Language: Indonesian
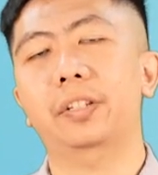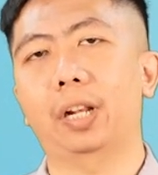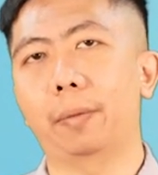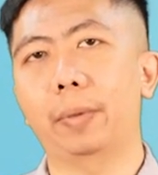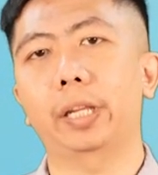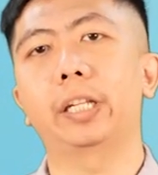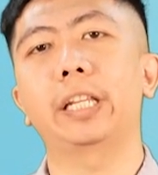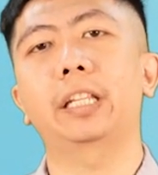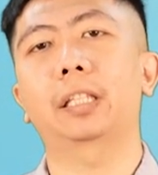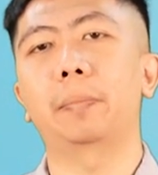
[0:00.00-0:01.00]
selama
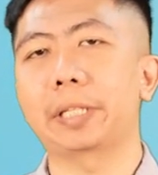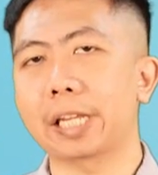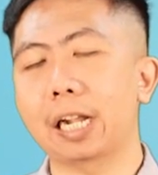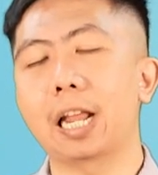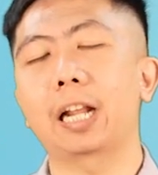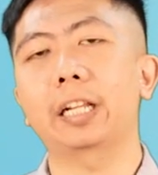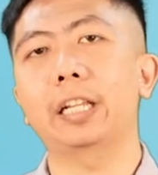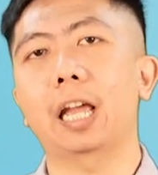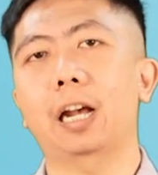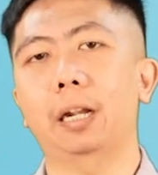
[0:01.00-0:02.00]
ini kita menyadari
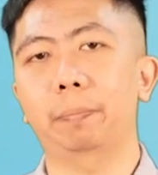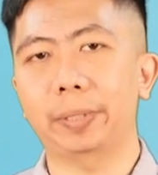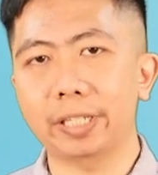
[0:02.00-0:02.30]
akan